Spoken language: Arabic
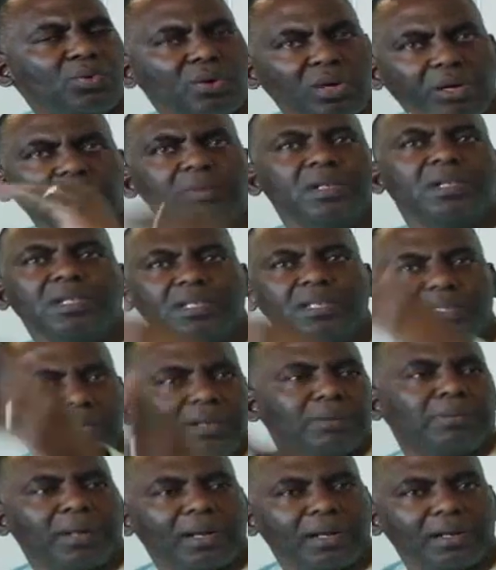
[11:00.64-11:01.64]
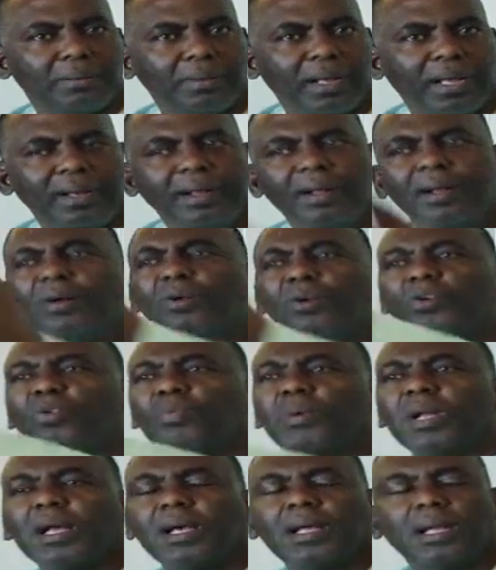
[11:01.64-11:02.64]
وحملني للبرلمان
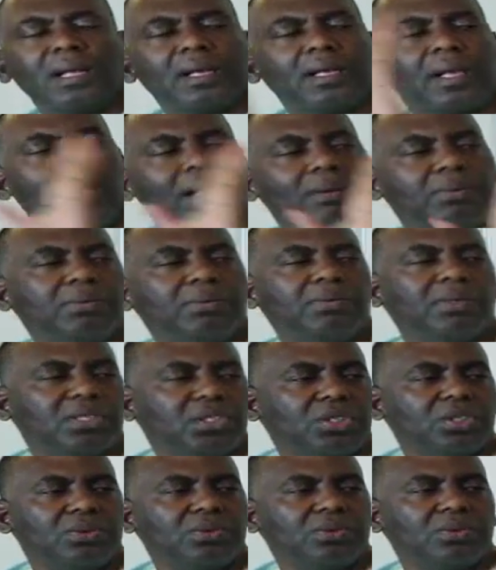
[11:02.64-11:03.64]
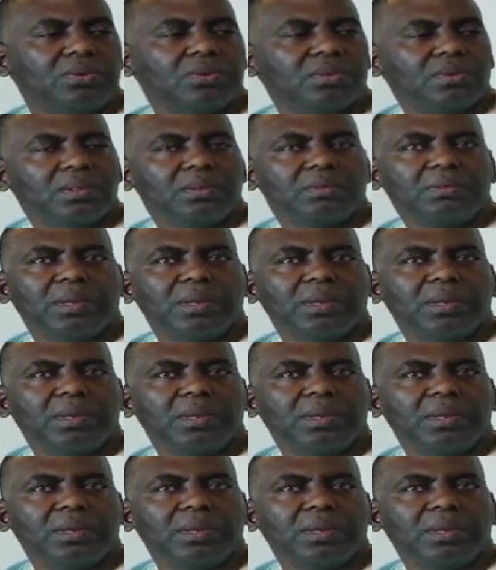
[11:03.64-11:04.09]
وهما الاخرين قالوا لي حسن